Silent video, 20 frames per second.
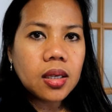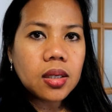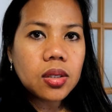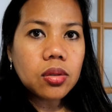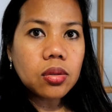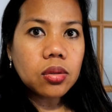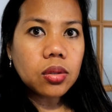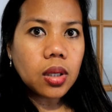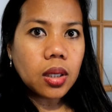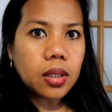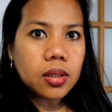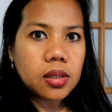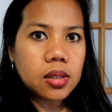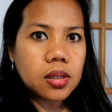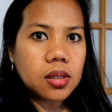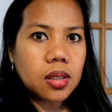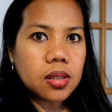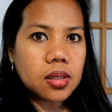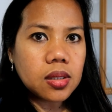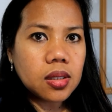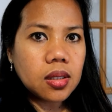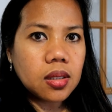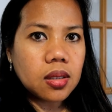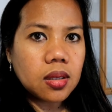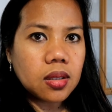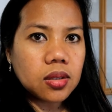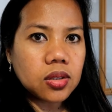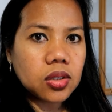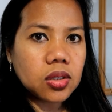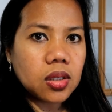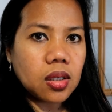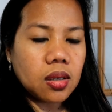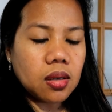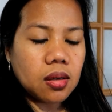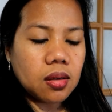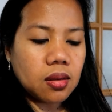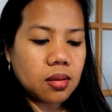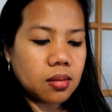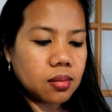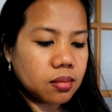Yun guys, nasira
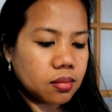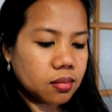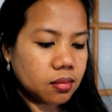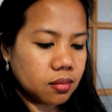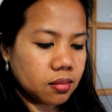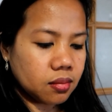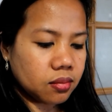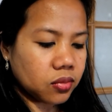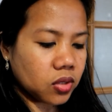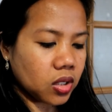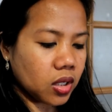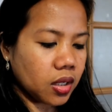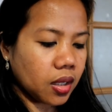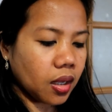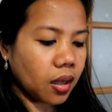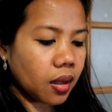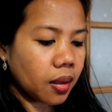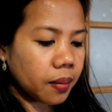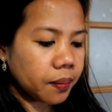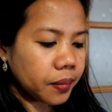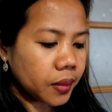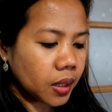siya Hmm, kaya,